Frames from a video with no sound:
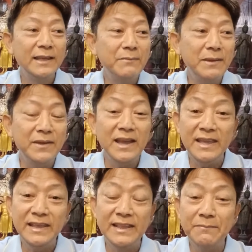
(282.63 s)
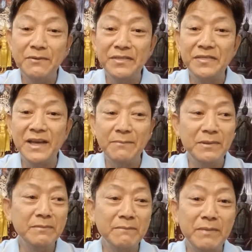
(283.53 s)
ทำไมไปให้นักประวัติศาสตร์
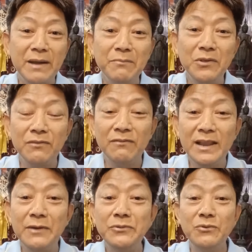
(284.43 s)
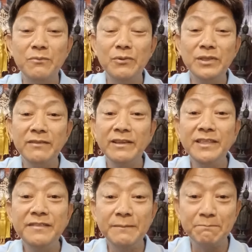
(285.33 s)
มันไปกำหนดว่าเราอยู่พุทธศตวรรษ
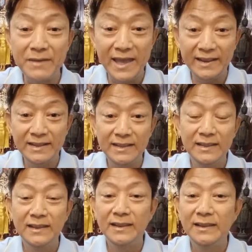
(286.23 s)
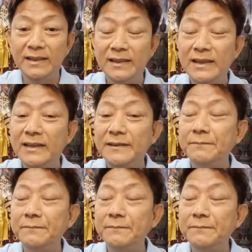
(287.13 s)
ที่สิบแปดนะ